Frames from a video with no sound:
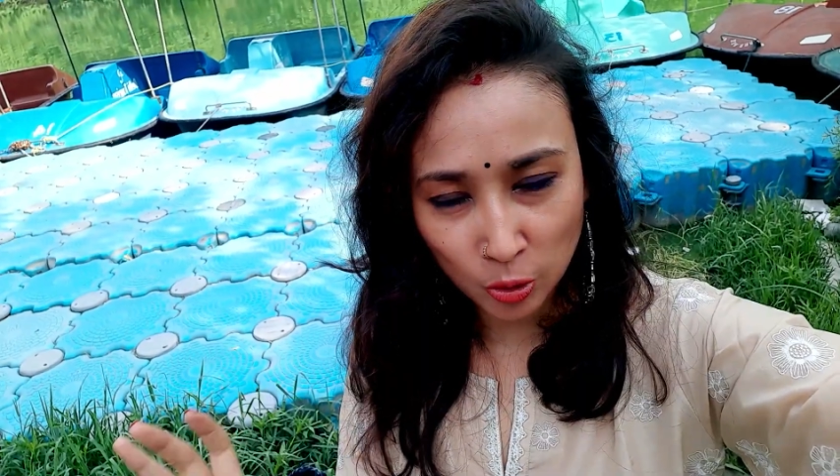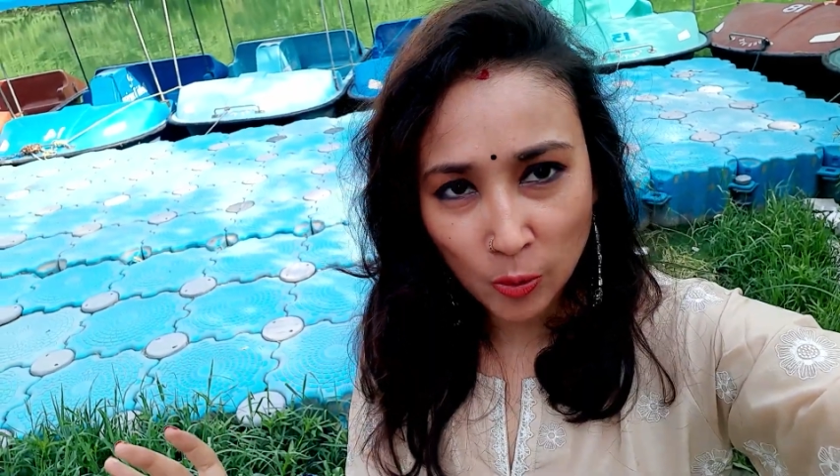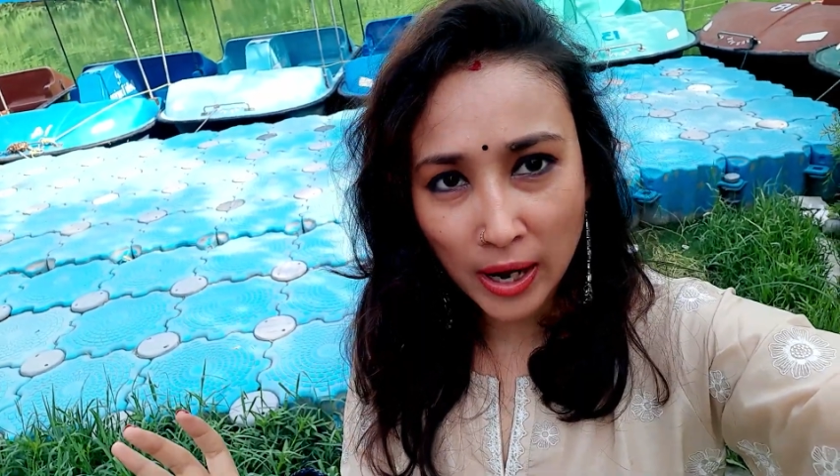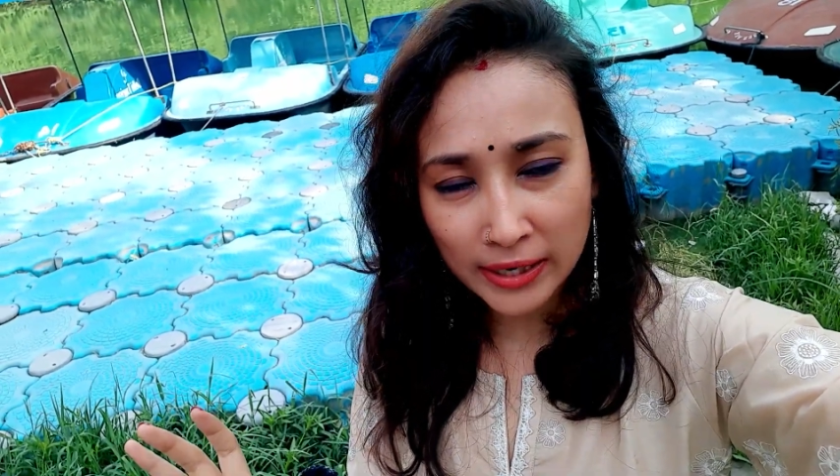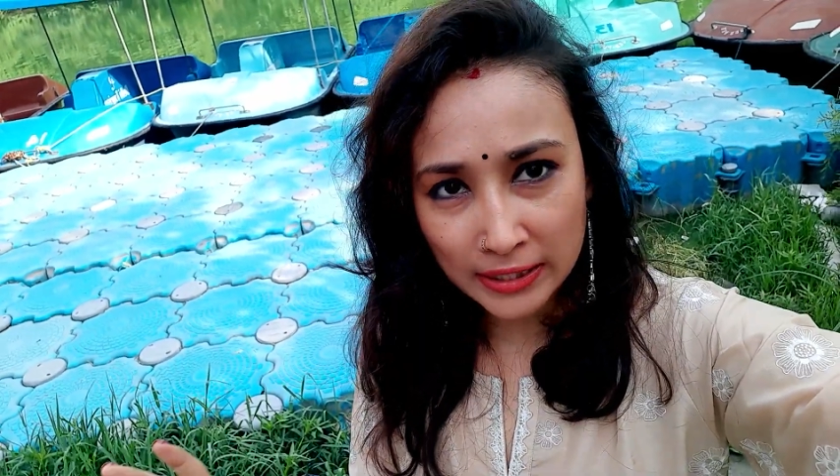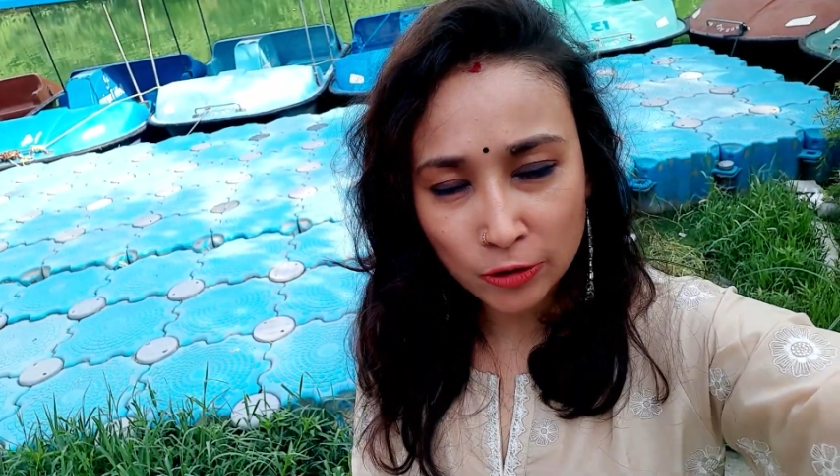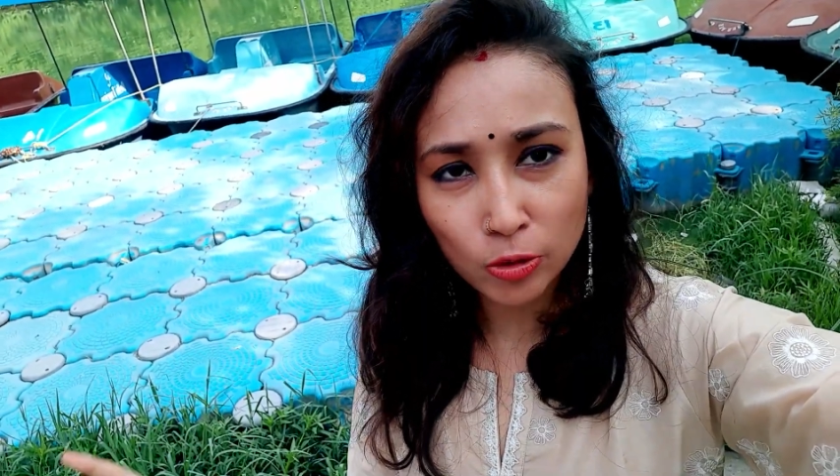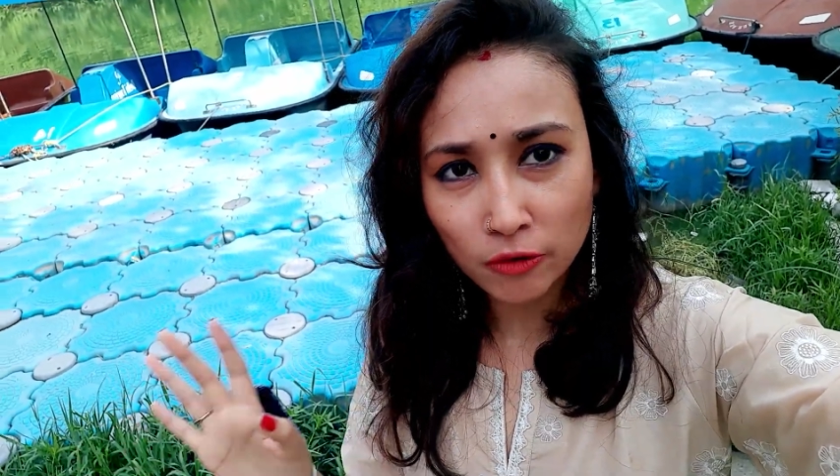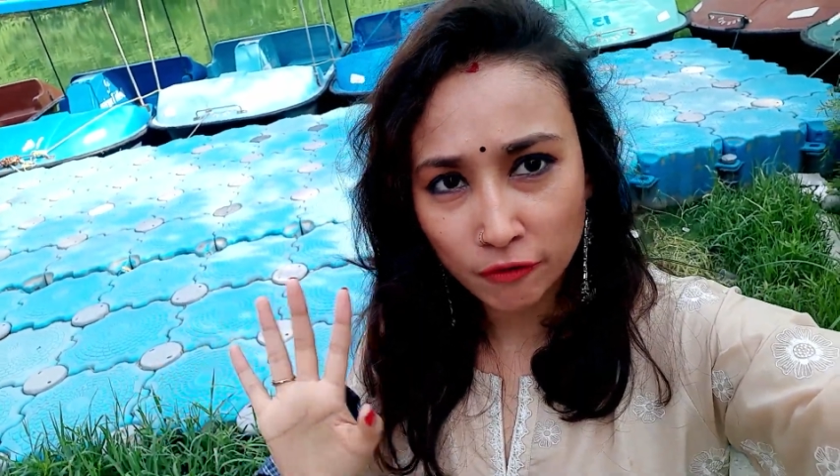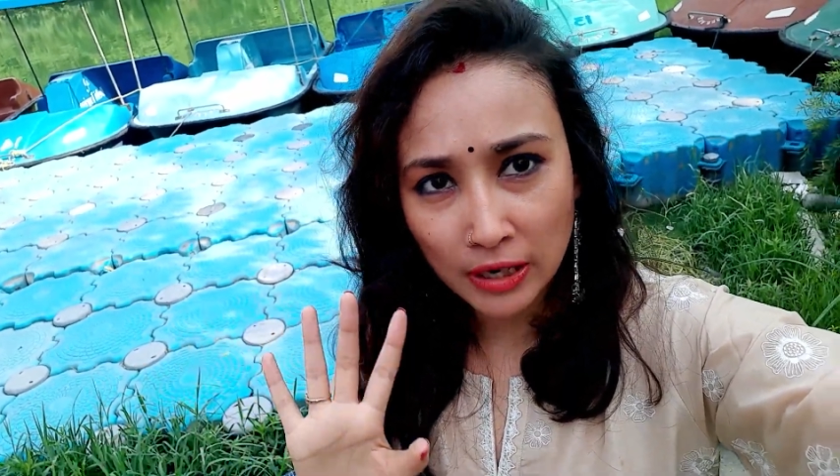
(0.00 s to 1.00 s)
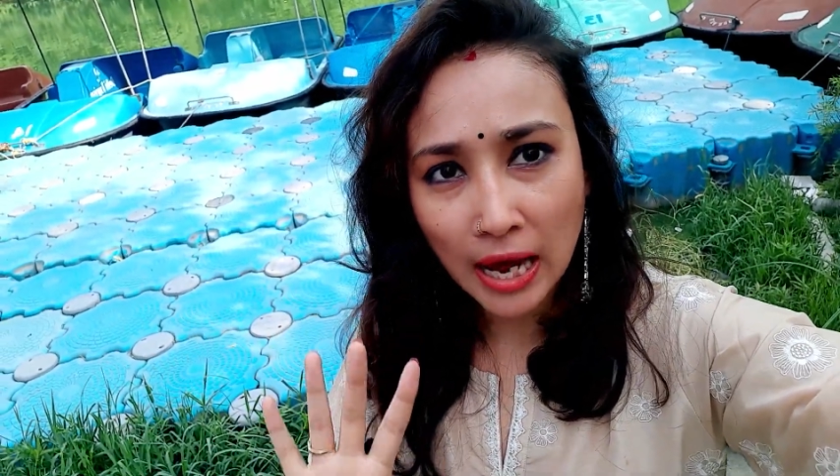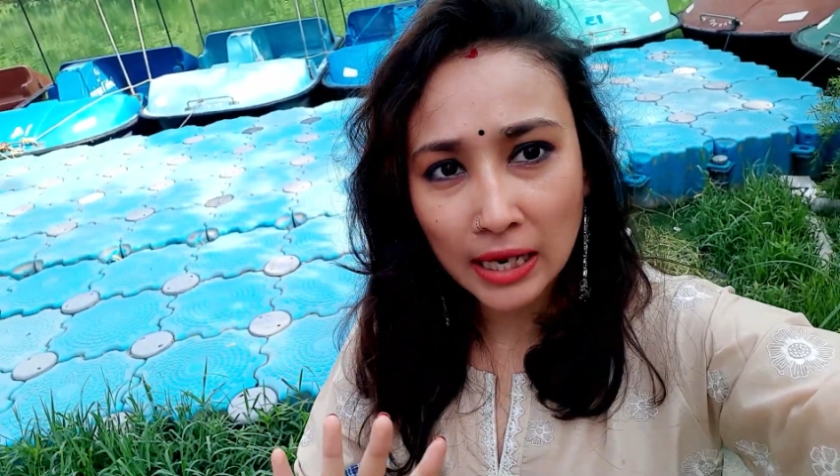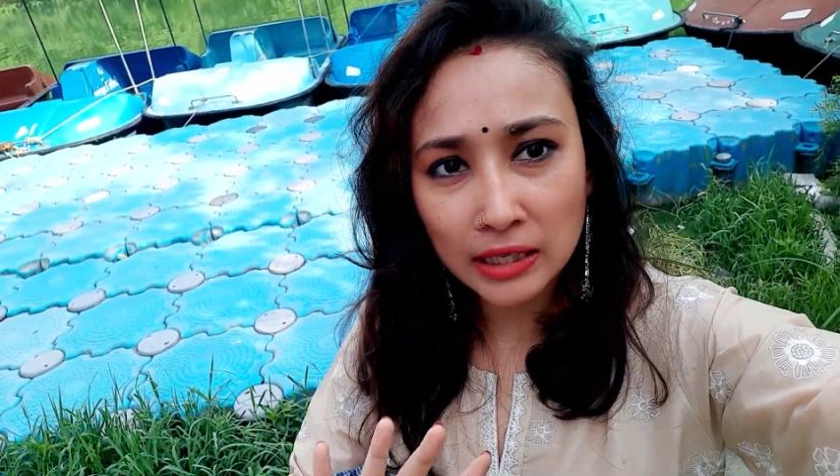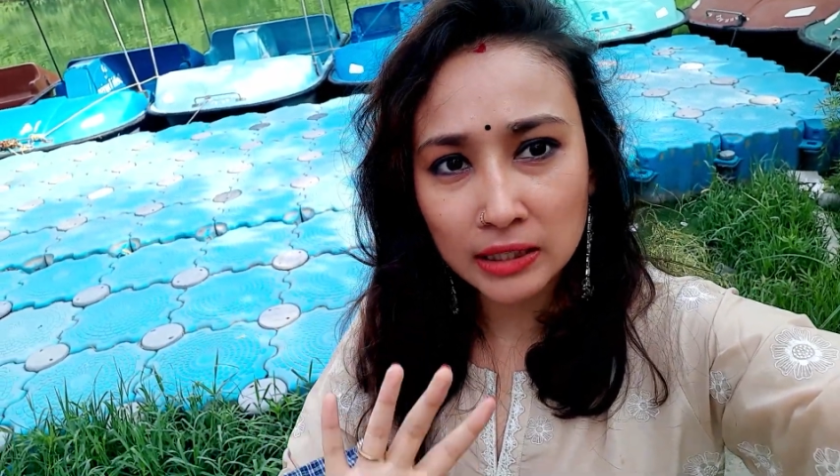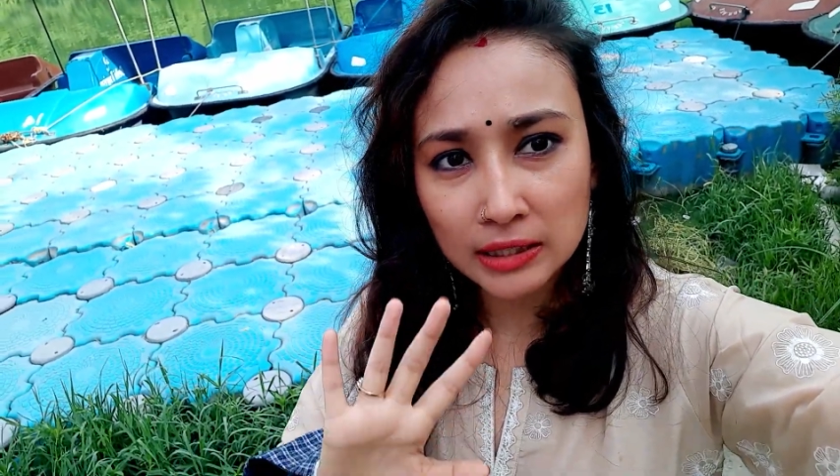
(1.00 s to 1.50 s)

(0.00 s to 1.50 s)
हुआ नहीं क्योंकि फ़िलहाल